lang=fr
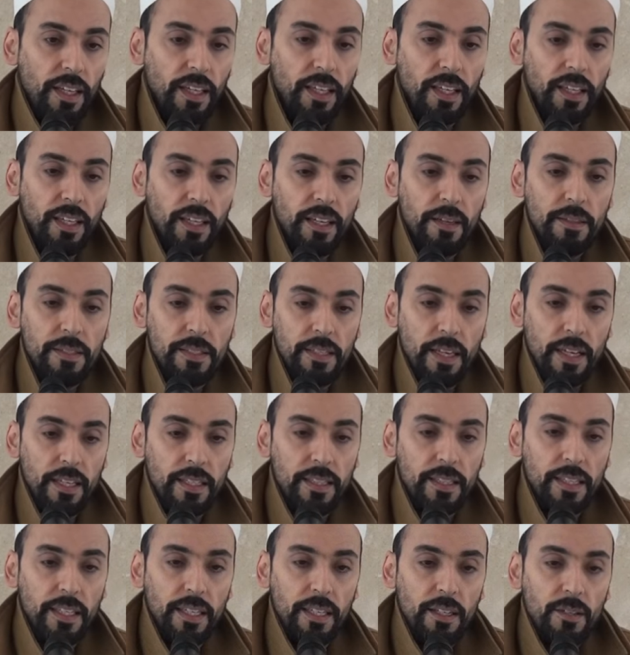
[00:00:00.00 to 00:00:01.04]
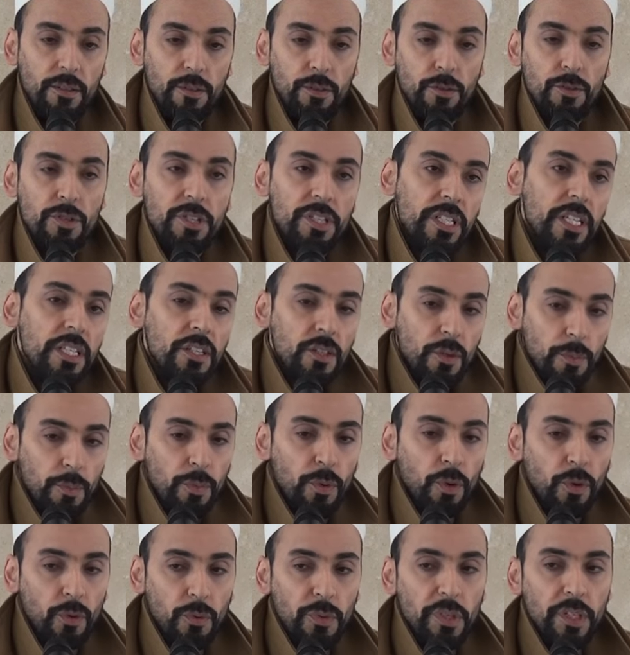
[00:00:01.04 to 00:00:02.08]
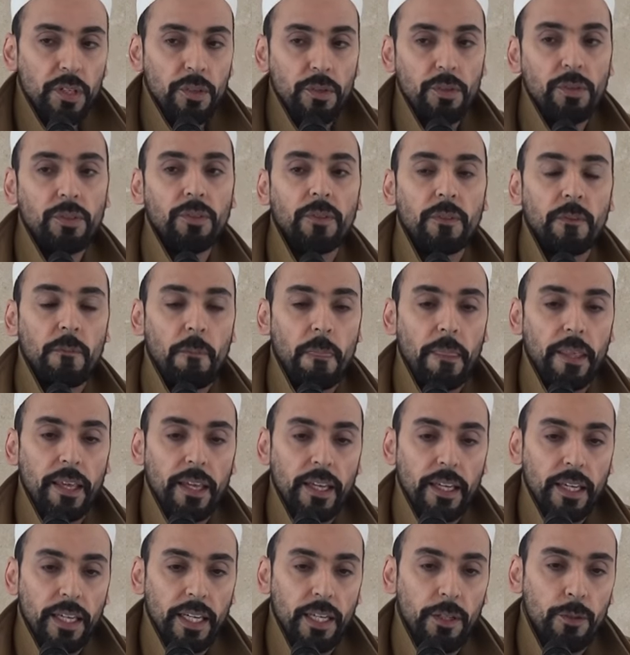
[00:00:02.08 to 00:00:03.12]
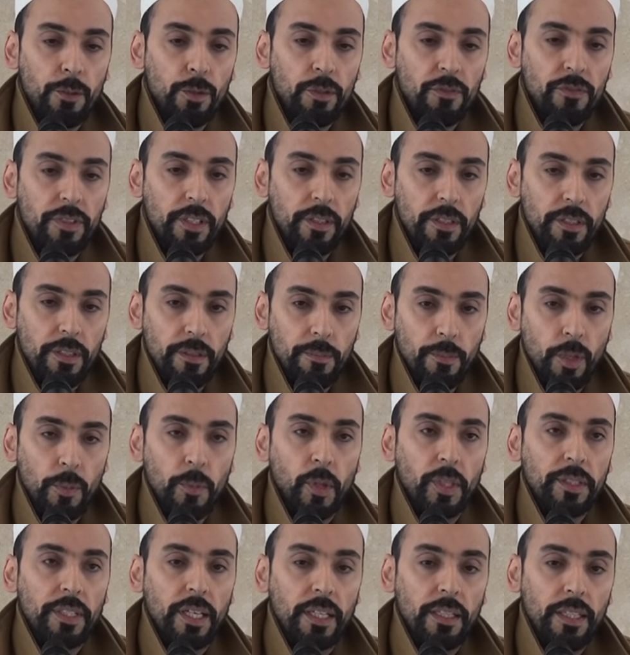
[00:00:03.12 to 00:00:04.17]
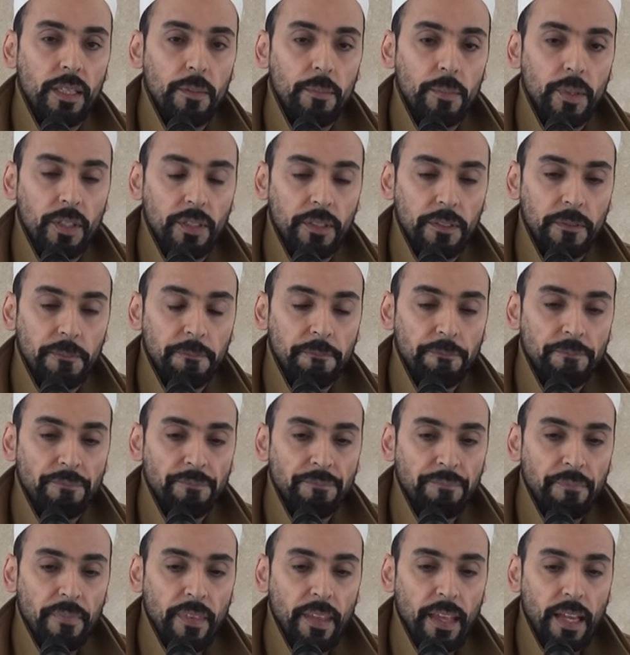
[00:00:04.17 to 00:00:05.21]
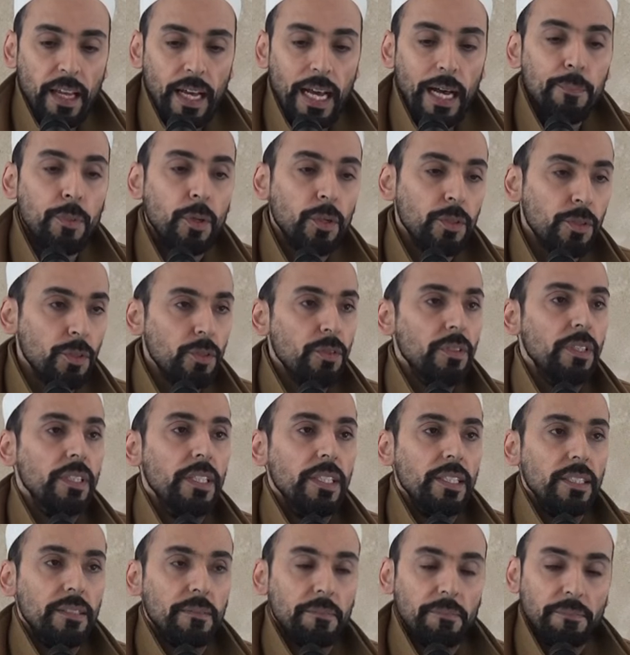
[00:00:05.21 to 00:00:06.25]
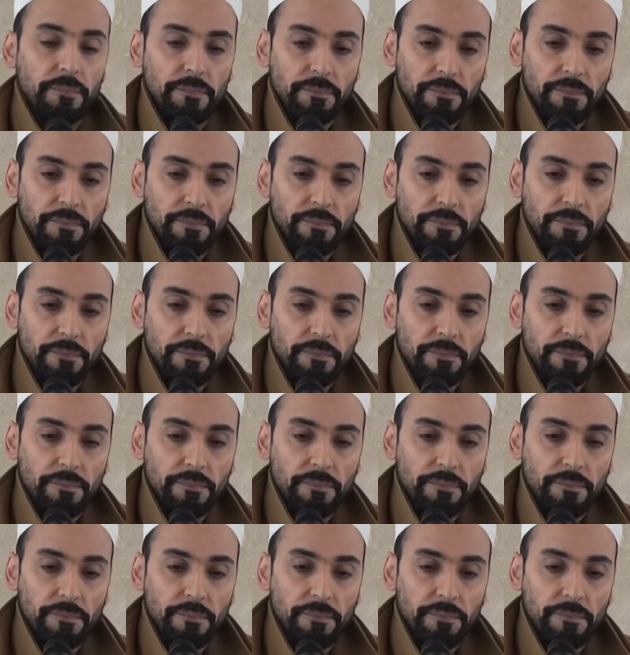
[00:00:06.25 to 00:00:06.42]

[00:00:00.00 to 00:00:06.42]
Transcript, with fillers: Et ça a été le signe pour lui qu'il devait momentanément abandonner